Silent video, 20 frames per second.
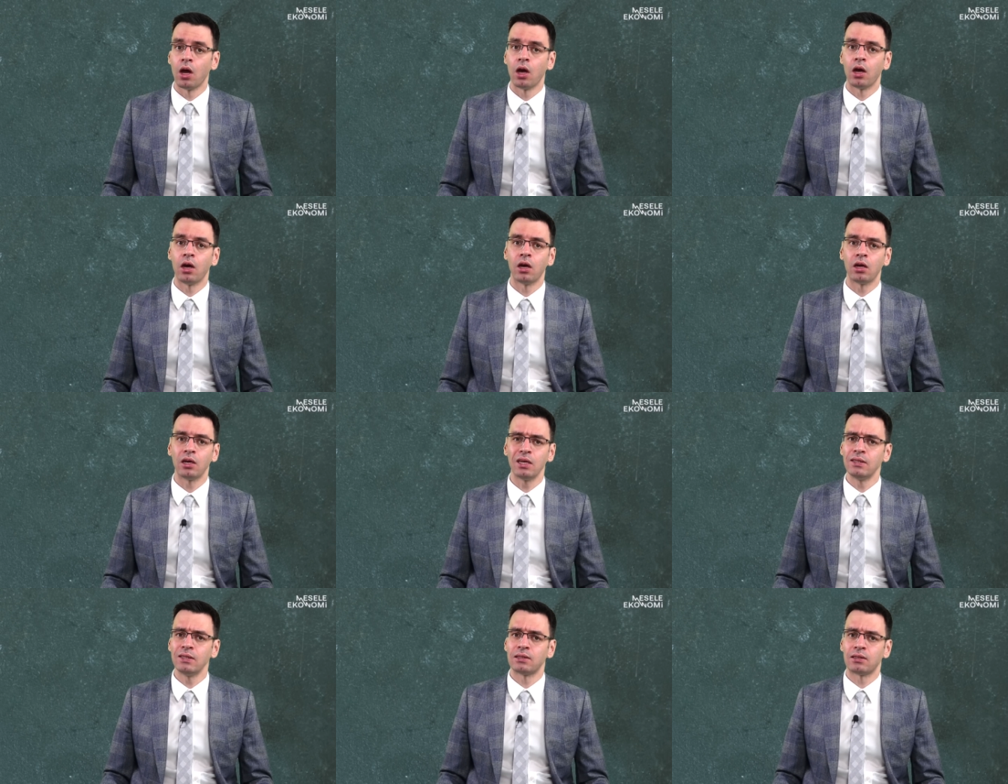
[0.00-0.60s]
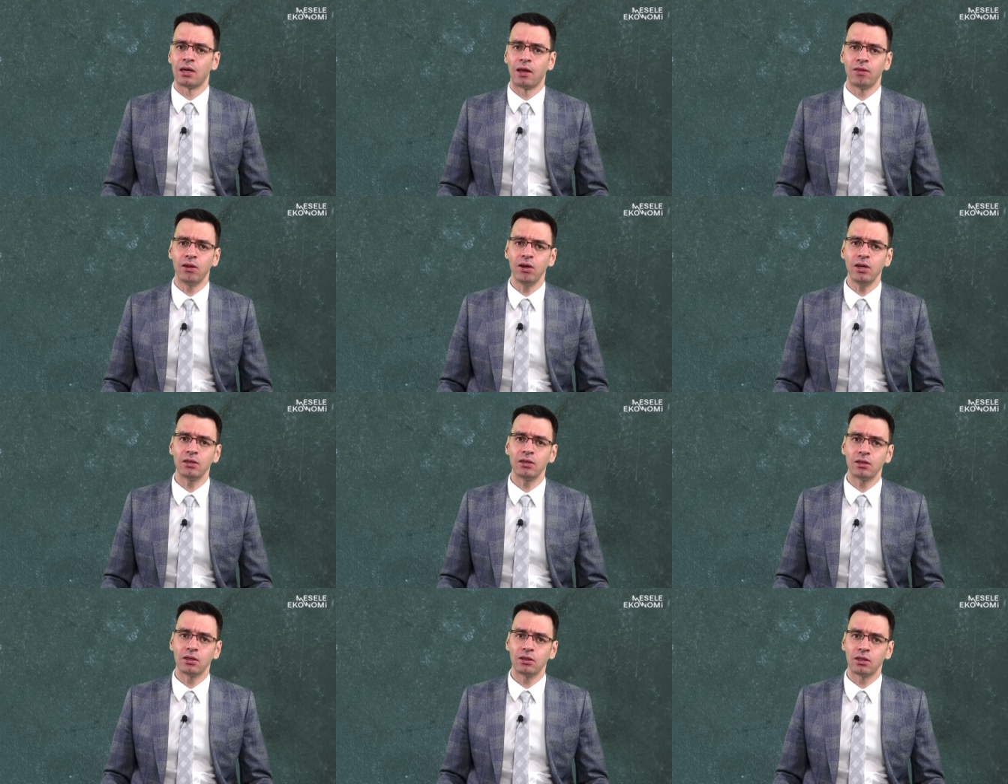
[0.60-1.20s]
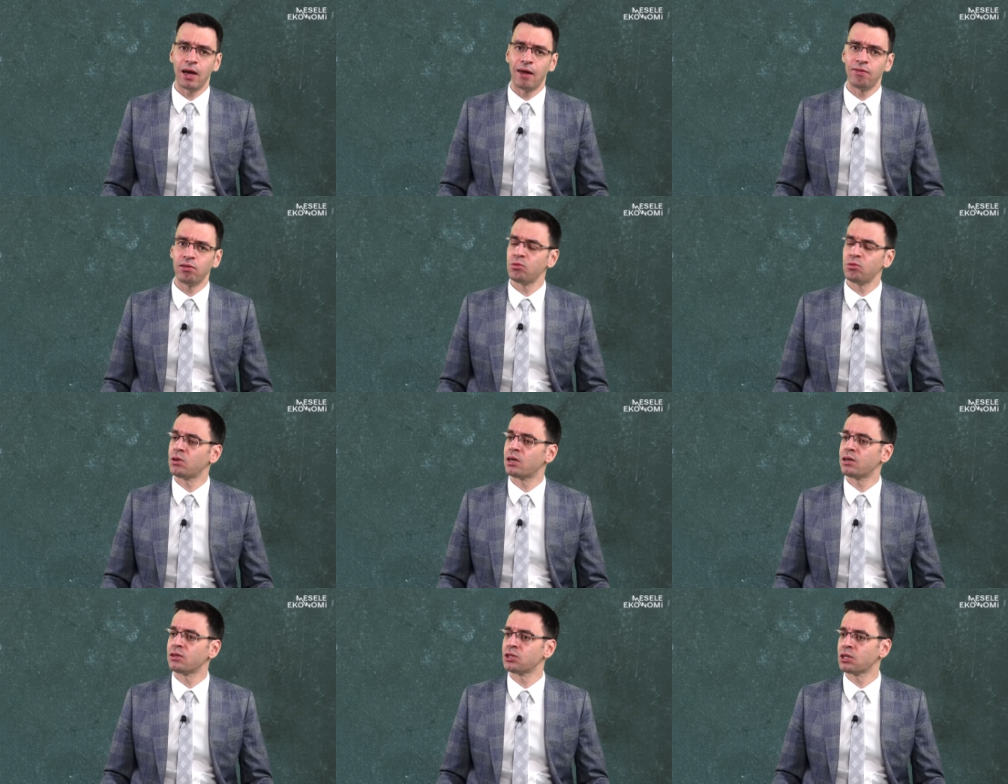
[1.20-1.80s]
E, insanlar kendi
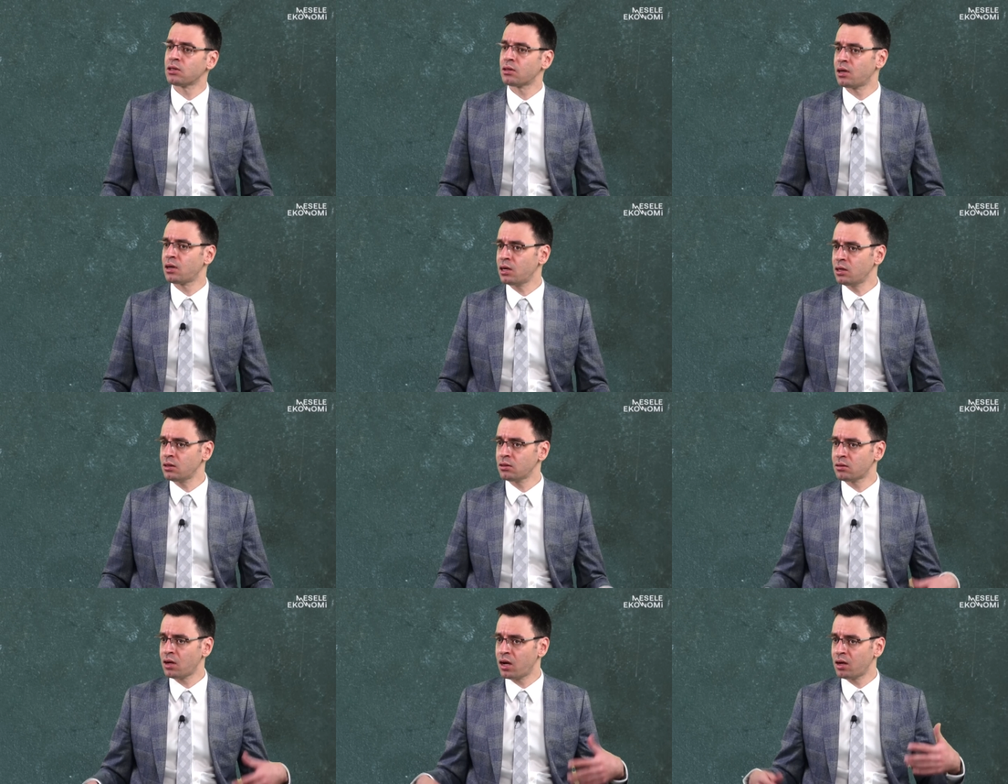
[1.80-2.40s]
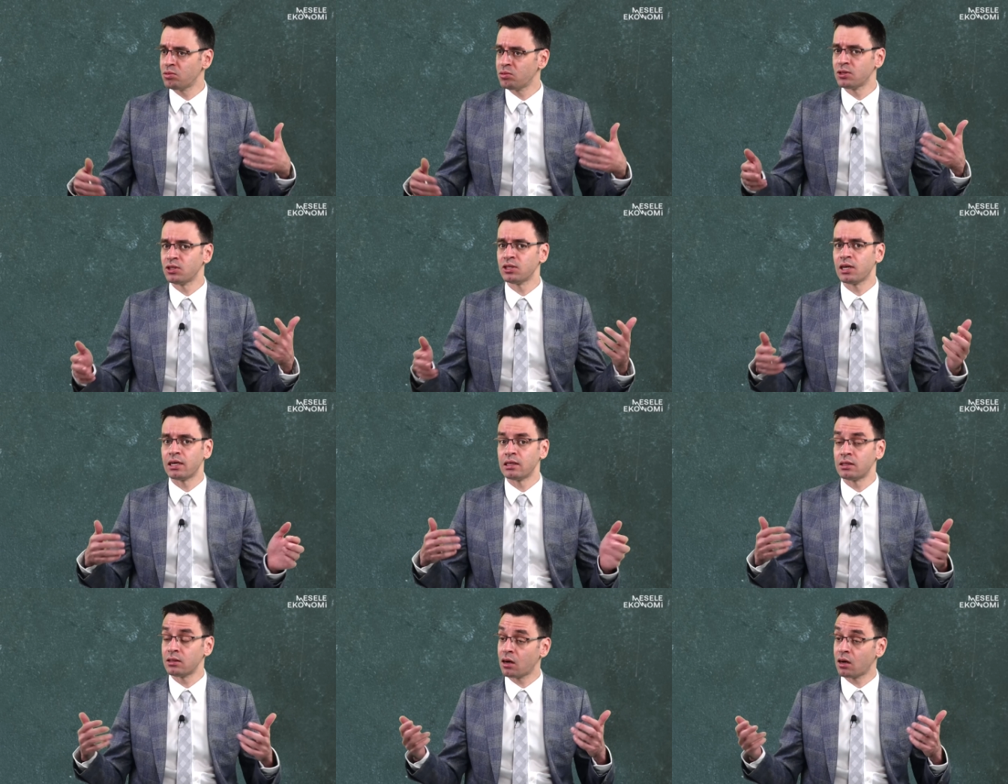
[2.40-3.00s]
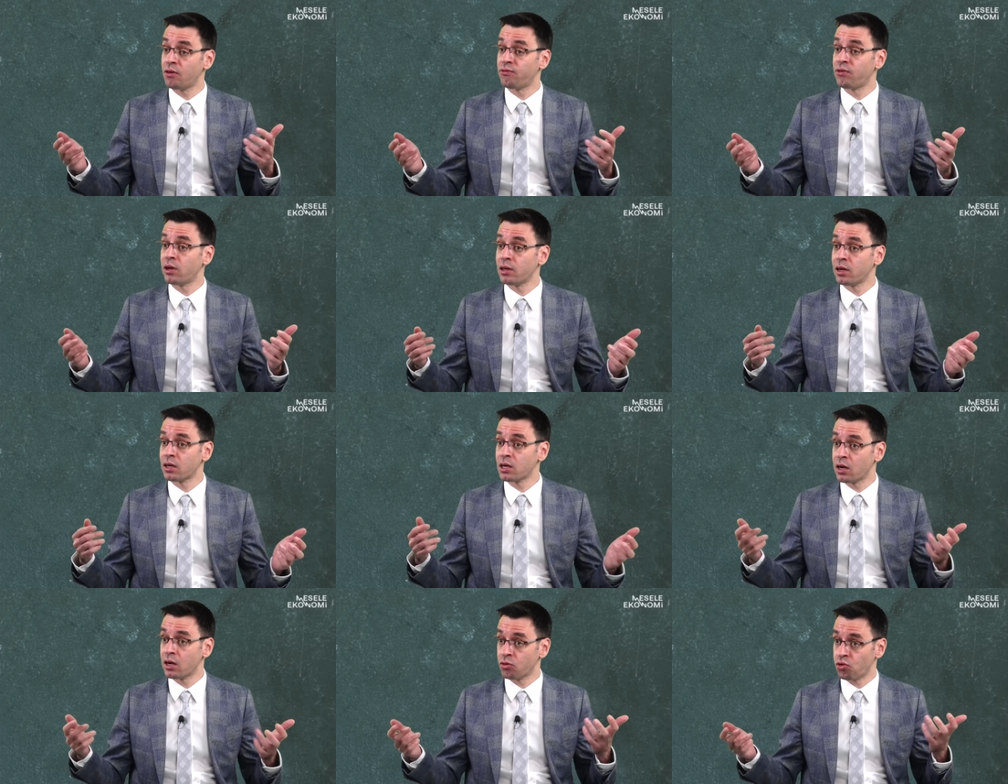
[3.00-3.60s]
birazcık daha tabiri caizse
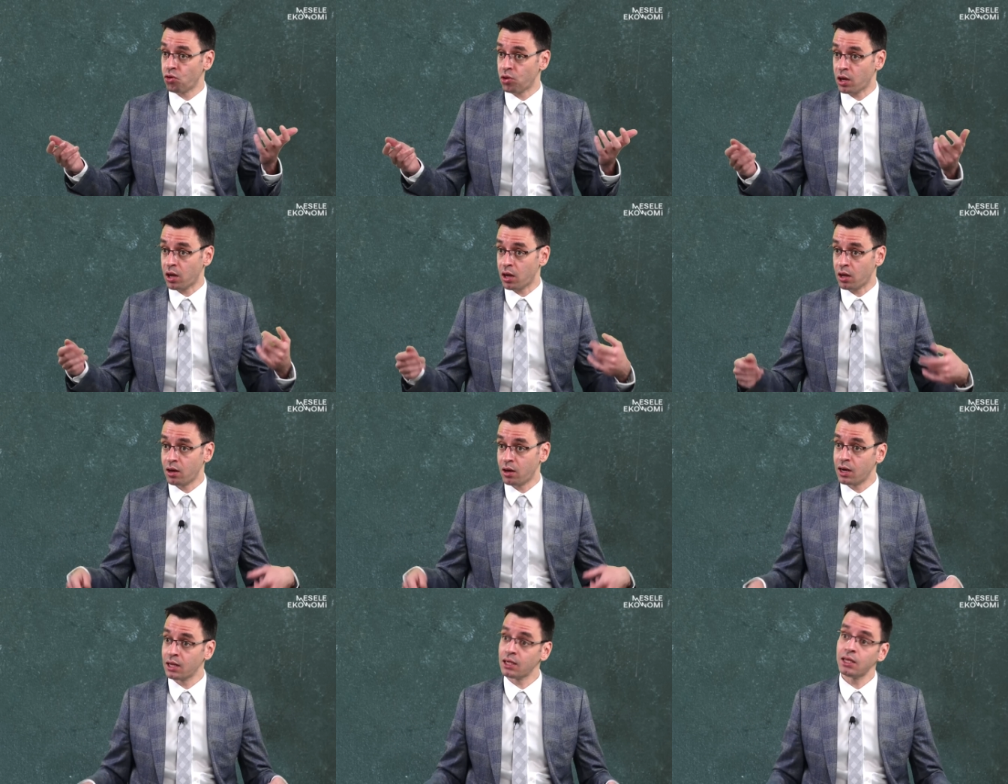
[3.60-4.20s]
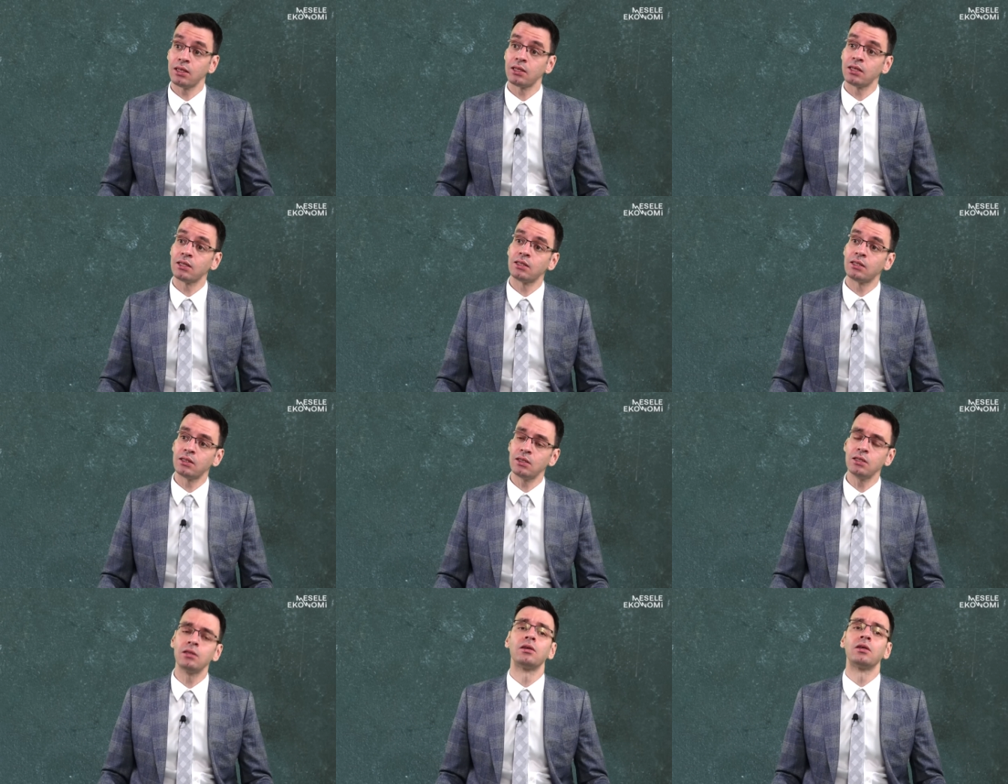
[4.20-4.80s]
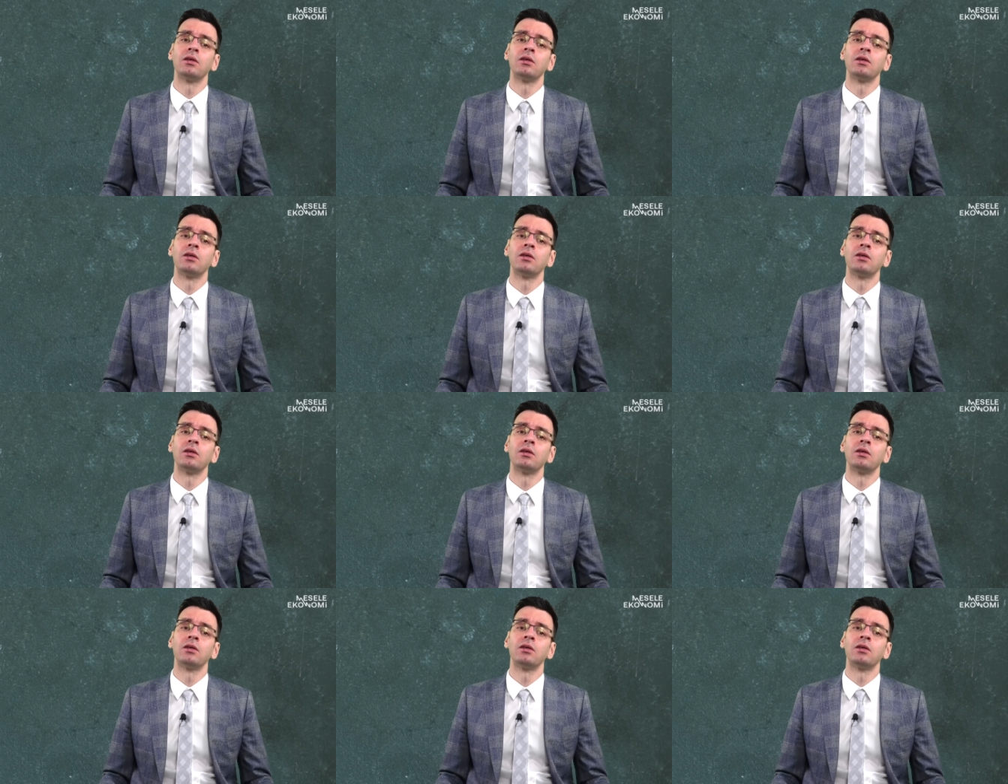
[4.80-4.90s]
kafalarına göre hareket etsin